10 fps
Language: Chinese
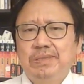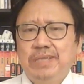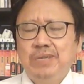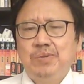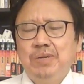
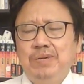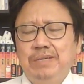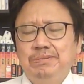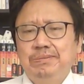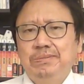内循
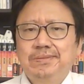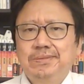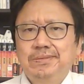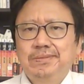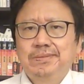
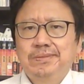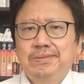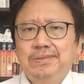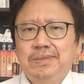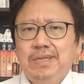
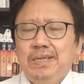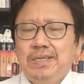环。”